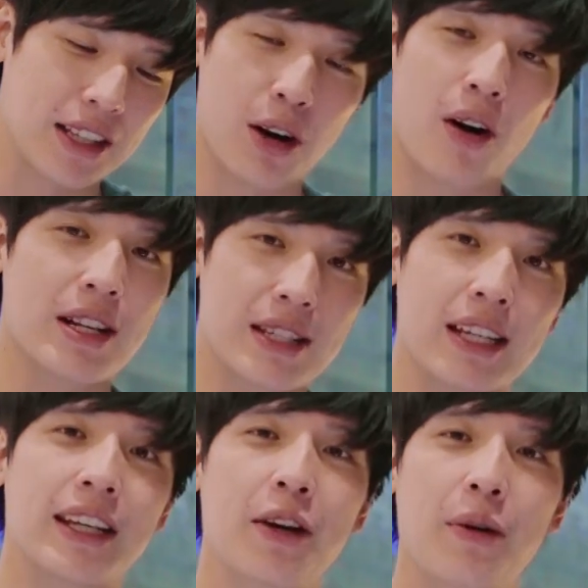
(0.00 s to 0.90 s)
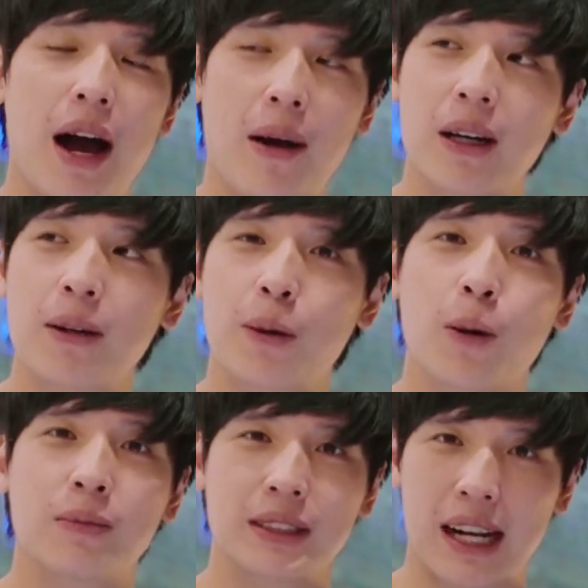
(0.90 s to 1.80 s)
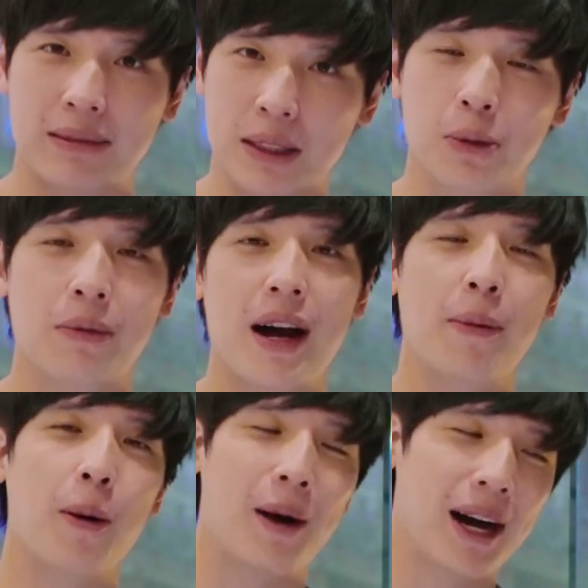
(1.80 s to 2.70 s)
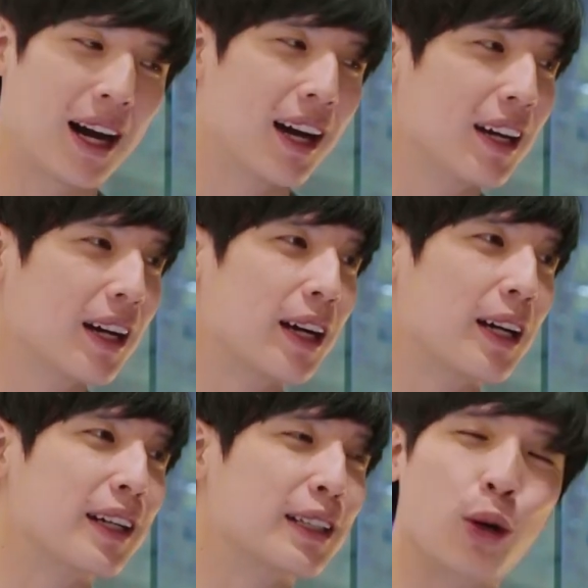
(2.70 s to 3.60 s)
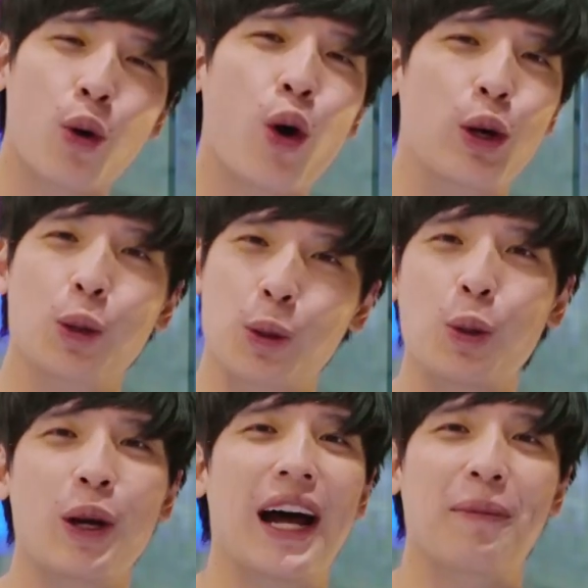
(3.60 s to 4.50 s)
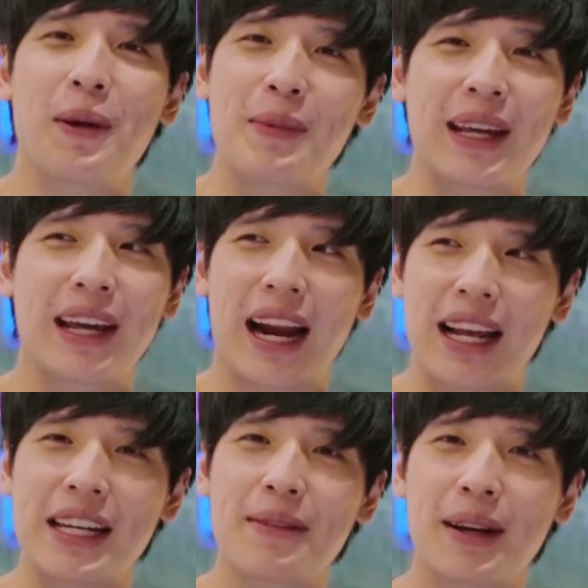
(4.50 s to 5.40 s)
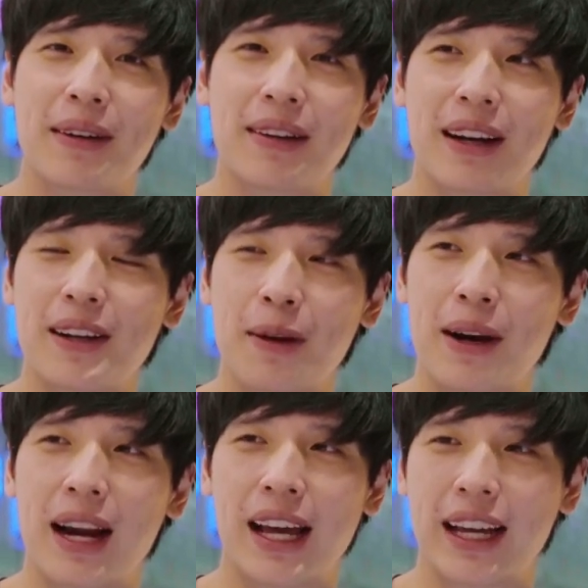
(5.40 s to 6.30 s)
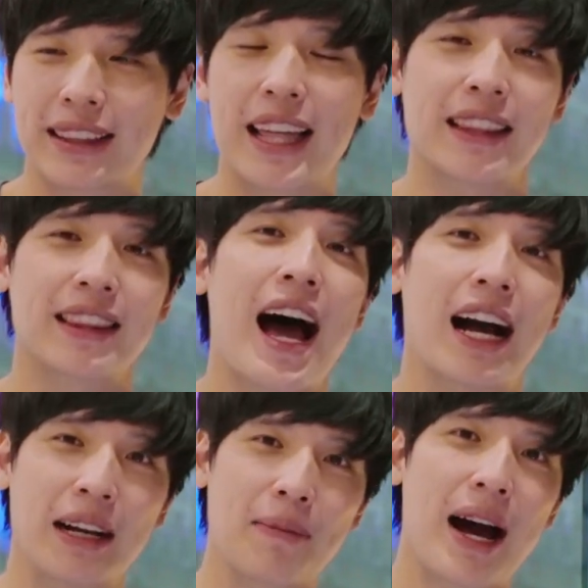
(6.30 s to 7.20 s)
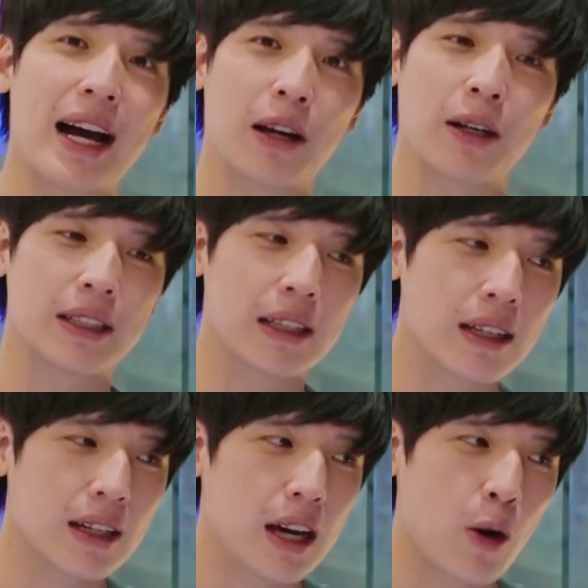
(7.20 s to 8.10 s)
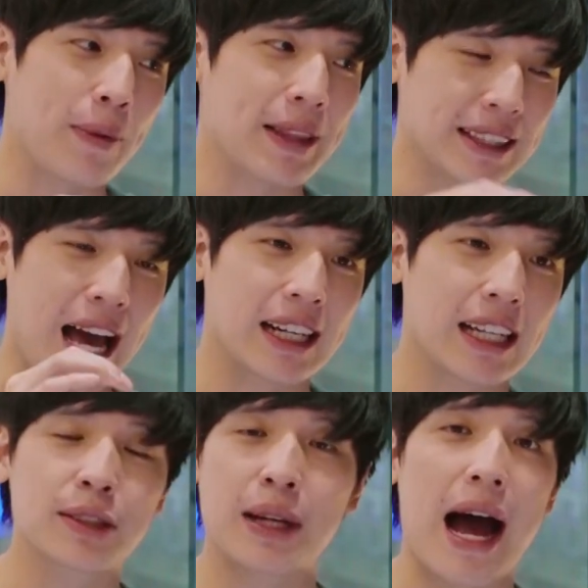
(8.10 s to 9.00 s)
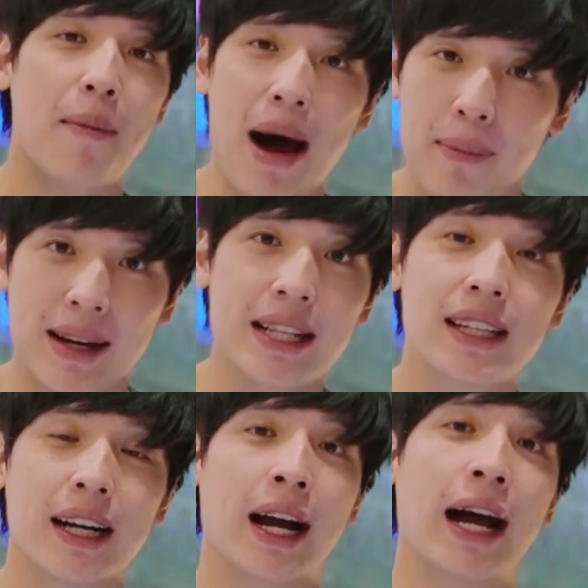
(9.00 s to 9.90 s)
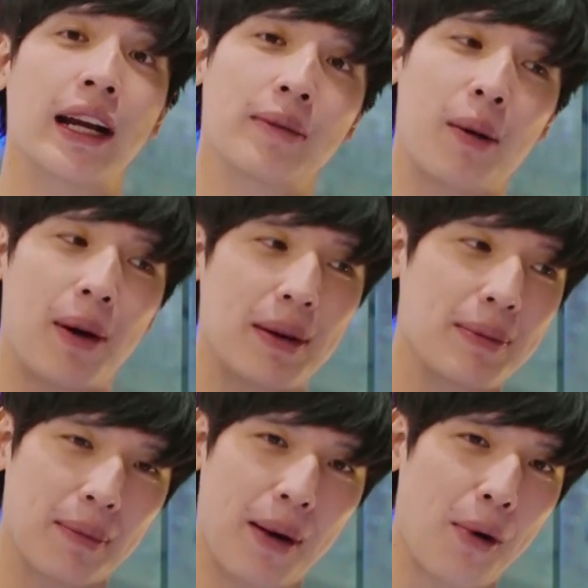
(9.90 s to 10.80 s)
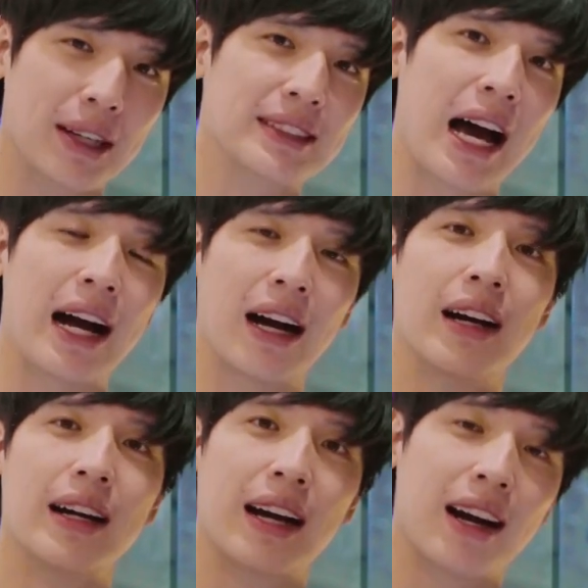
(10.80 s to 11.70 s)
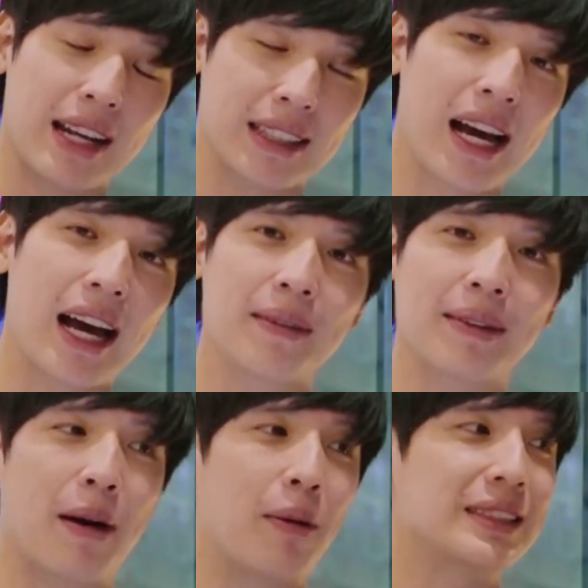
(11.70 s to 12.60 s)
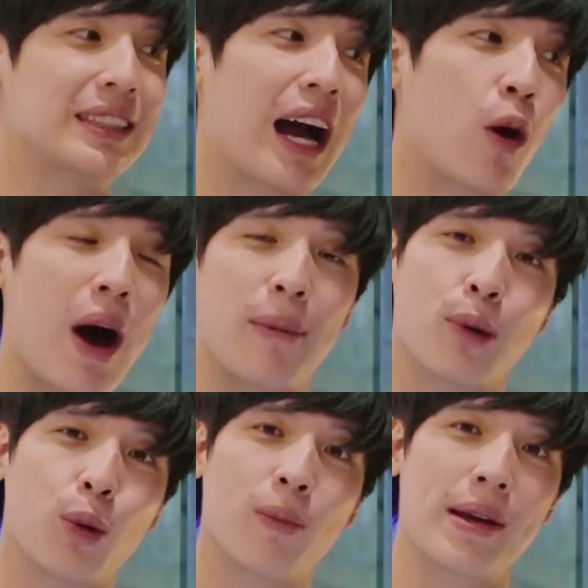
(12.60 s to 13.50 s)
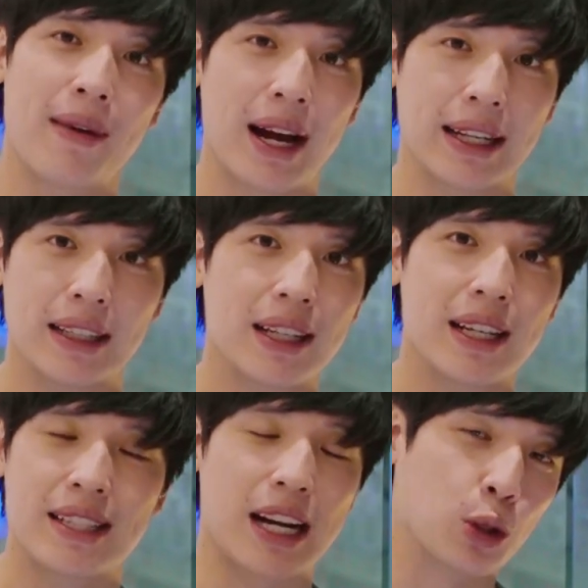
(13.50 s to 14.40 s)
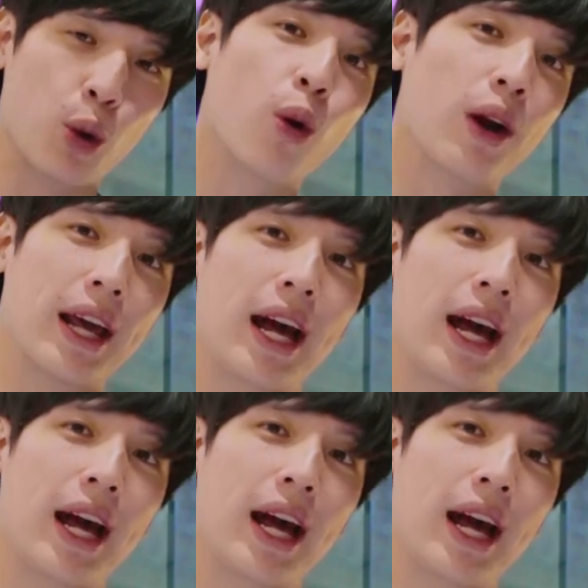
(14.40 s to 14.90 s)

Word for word: จอย GQ นะครับคือผมสนับสนุนมากเพราะว่าทุกคนทุกรุ่นอ่ะมันมีอะไรที่มันเขาเรียกว่าอะไรอ่ะแตกต่างกันมากแล้วคือความแตกต่างเนี้ยสุดท้ายมามันได้เจอกันแล้วแบบว่ามันเหมือนแบบว่าสร้างคอนเนคชั่นมันแบบว่าสร้างความรู้ใหม่ๆจากทุกคนเลย